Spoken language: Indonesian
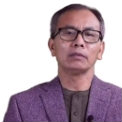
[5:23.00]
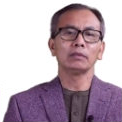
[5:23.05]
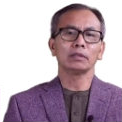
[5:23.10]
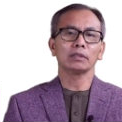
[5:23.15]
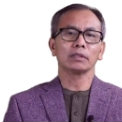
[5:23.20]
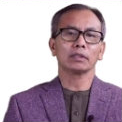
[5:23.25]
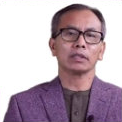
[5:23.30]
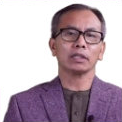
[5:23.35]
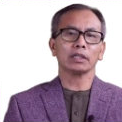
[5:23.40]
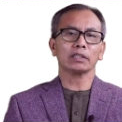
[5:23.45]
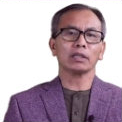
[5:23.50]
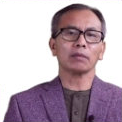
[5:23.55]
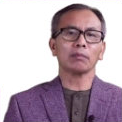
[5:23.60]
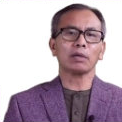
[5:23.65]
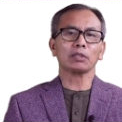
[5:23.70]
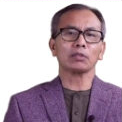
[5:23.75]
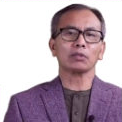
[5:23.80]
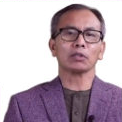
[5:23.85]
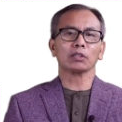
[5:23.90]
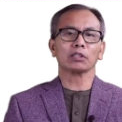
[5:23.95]
Kita
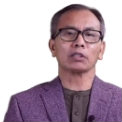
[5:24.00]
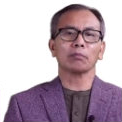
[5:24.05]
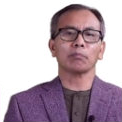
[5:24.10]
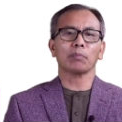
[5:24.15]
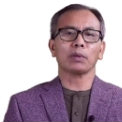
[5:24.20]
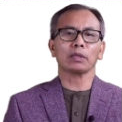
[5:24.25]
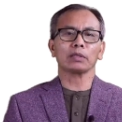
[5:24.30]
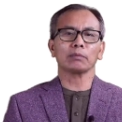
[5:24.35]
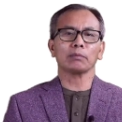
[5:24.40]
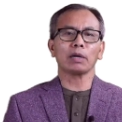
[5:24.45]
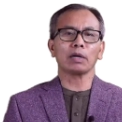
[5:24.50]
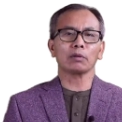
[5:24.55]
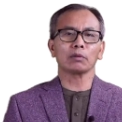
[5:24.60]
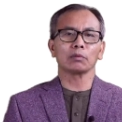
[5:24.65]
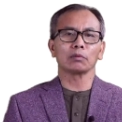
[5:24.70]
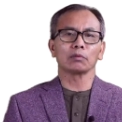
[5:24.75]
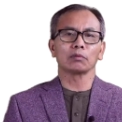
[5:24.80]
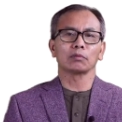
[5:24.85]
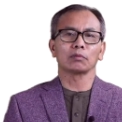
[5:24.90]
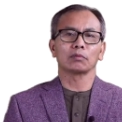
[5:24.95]
masuk ke tempat baru,
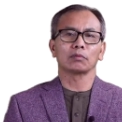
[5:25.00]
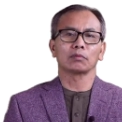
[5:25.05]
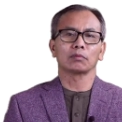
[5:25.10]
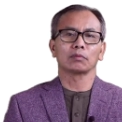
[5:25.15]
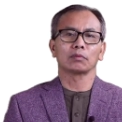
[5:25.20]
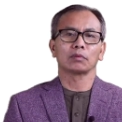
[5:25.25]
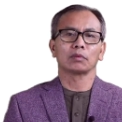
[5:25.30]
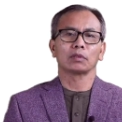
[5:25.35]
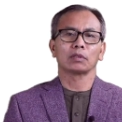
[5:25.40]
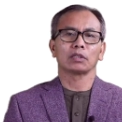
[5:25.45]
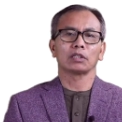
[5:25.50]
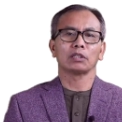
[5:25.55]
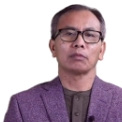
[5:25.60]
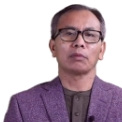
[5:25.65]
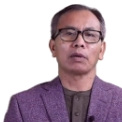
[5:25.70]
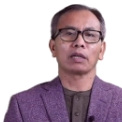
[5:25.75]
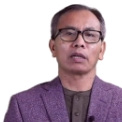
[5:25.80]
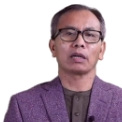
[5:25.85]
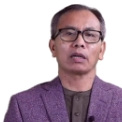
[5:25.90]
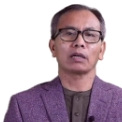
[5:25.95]
di
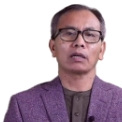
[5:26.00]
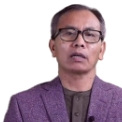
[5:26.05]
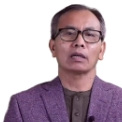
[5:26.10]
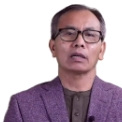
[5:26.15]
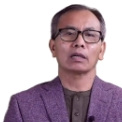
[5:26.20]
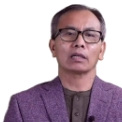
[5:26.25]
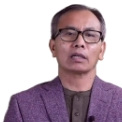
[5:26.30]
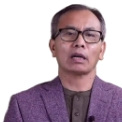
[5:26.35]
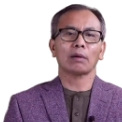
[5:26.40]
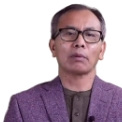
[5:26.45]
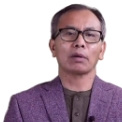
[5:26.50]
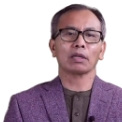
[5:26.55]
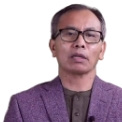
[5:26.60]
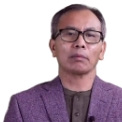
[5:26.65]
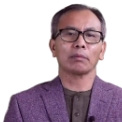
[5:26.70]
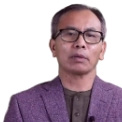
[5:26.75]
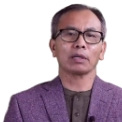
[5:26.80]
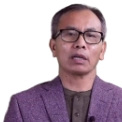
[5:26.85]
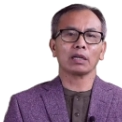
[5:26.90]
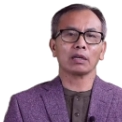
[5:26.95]
mana kabar
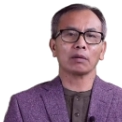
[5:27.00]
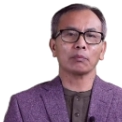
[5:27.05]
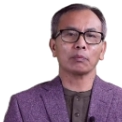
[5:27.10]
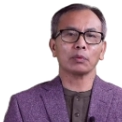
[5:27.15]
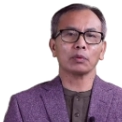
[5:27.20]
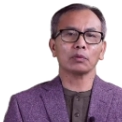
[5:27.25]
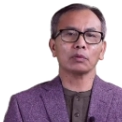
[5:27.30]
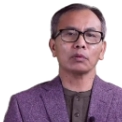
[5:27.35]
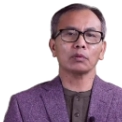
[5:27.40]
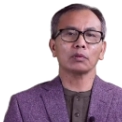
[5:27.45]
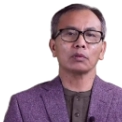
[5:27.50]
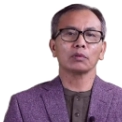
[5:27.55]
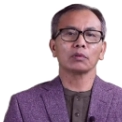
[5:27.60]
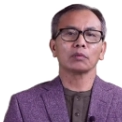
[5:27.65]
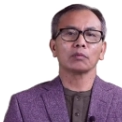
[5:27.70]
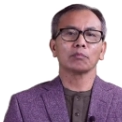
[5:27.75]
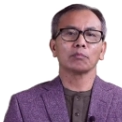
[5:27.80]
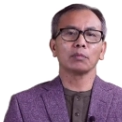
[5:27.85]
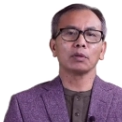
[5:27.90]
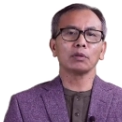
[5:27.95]
kebenaran pun
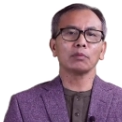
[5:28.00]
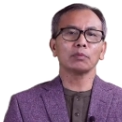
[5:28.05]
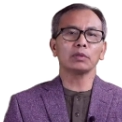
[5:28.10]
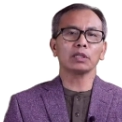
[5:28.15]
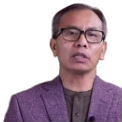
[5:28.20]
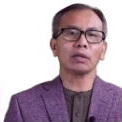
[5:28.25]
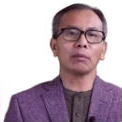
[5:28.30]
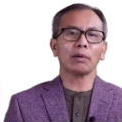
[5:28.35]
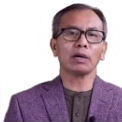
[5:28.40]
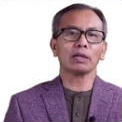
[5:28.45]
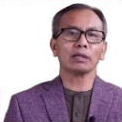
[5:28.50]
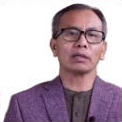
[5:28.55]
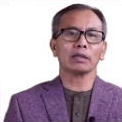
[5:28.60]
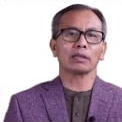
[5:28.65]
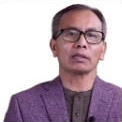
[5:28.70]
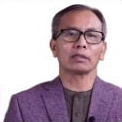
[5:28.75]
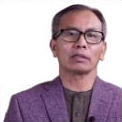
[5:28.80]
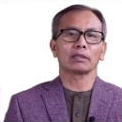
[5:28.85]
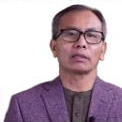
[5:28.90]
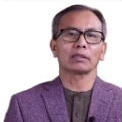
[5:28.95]
belum dikabarkan.
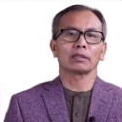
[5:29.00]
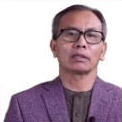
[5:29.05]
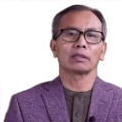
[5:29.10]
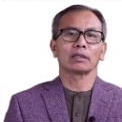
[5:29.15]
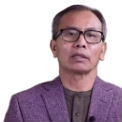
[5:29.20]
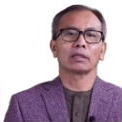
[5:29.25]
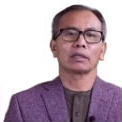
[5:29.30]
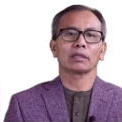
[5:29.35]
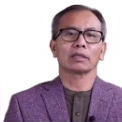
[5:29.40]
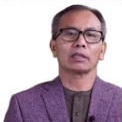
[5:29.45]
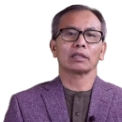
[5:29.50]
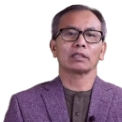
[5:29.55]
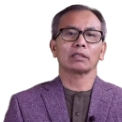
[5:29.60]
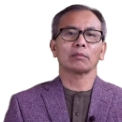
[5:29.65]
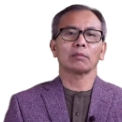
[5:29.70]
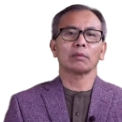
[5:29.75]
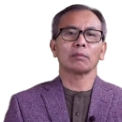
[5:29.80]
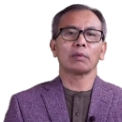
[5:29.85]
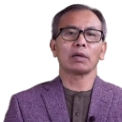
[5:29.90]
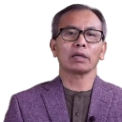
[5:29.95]
Kita
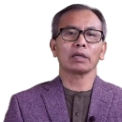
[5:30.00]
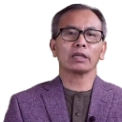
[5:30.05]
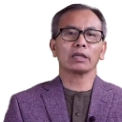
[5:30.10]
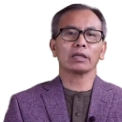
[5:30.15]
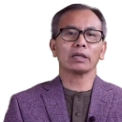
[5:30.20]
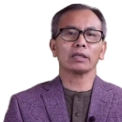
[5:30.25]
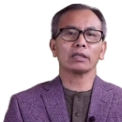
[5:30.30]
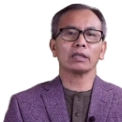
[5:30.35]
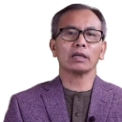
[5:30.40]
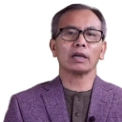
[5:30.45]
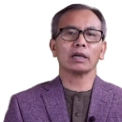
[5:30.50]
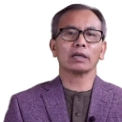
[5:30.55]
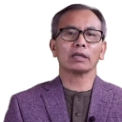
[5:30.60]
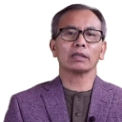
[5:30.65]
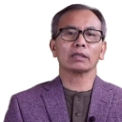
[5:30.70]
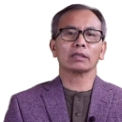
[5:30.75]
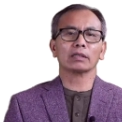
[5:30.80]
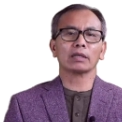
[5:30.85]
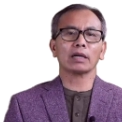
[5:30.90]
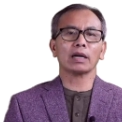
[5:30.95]
membagikan
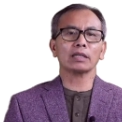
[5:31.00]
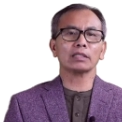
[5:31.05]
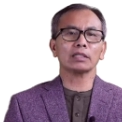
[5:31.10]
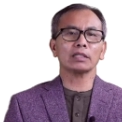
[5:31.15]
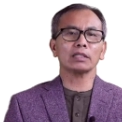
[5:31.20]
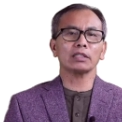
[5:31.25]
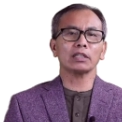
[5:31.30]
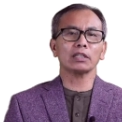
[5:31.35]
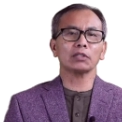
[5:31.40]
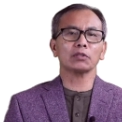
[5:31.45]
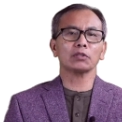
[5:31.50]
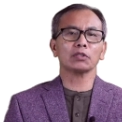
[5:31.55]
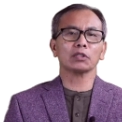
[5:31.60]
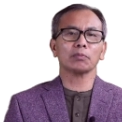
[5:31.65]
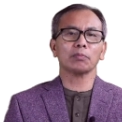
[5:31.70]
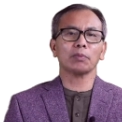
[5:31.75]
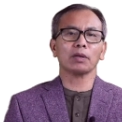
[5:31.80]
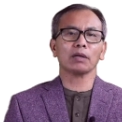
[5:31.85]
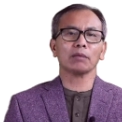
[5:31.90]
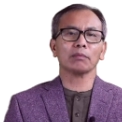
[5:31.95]
akan kasih Yesus
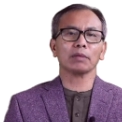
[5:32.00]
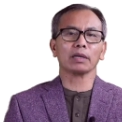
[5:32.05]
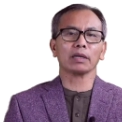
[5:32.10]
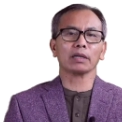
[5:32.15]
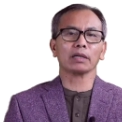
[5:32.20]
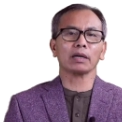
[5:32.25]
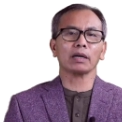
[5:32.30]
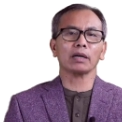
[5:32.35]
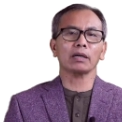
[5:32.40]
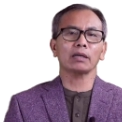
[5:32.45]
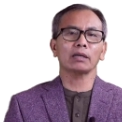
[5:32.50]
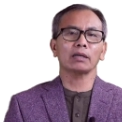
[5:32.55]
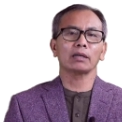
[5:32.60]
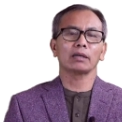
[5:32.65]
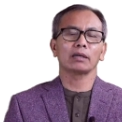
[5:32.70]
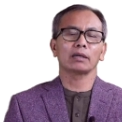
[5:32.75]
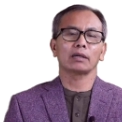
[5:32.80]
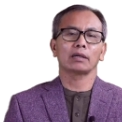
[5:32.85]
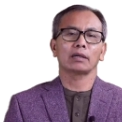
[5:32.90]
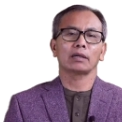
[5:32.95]
kepada mereka
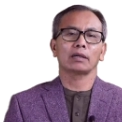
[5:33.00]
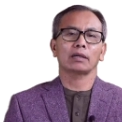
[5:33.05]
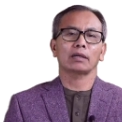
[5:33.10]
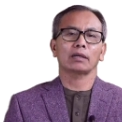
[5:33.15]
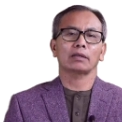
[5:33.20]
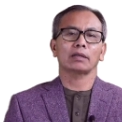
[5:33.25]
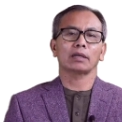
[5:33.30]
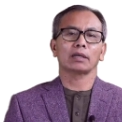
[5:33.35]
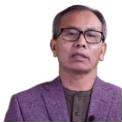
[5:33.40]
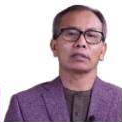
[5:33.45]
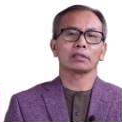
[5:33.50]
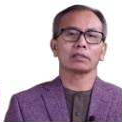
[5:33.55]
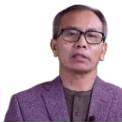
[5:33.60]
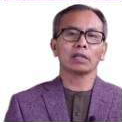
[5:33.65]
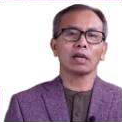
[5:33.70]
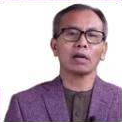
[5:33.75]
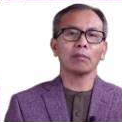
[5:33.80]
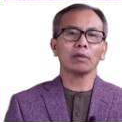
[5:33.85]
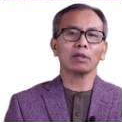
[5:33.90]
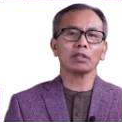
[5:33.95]
dan
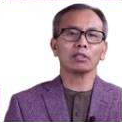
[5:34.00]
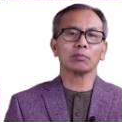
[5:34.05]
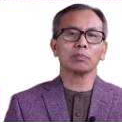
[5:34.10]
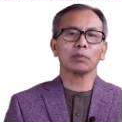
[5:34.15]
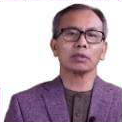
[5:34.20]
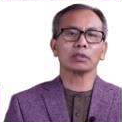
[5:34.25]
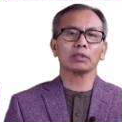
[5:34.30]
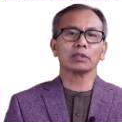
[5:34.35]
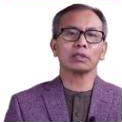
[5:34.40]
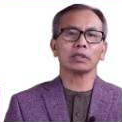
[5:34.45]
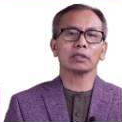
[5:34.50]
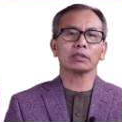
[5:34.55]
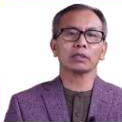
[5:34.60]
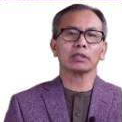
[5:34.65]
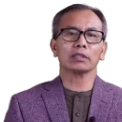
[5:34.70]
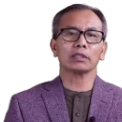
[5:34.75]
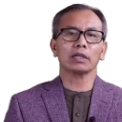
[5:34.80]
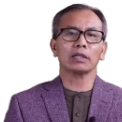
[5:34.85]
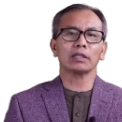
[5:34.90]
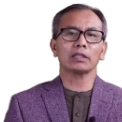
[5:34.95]
sama seperti yang
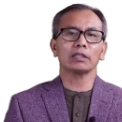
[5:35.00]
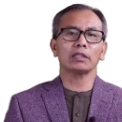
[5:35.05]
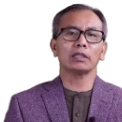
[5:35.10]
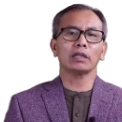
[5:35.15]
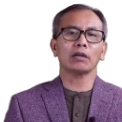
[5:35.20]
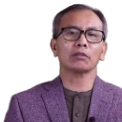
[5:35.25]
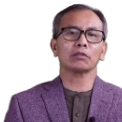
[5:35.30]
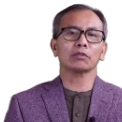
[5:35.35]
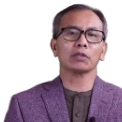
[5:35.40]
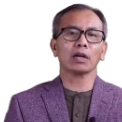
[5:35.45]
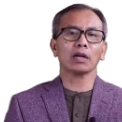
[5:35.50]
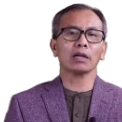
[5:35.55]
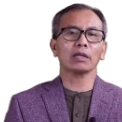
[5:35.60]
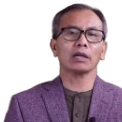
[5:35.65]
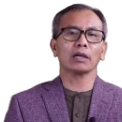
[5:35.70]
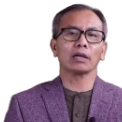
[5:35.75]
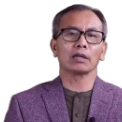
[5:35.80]
terjadi di Australia,